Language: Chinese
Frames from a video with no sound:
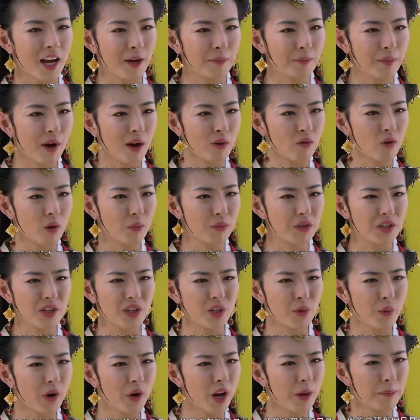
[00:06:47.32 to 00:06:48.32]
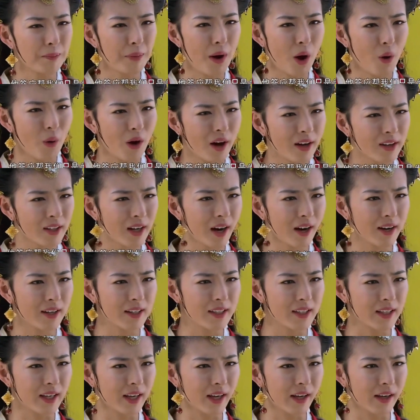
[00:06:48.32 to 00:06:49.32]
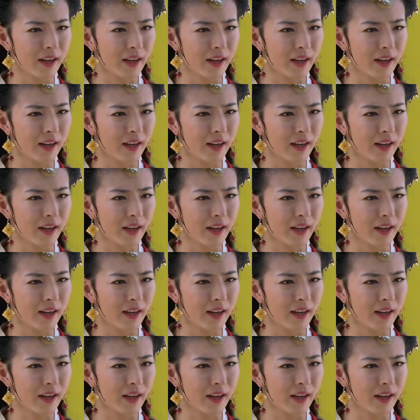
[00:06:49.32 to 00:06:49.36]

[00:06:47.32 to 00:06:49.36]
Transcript: 他答应帮我们，只是为了报恩而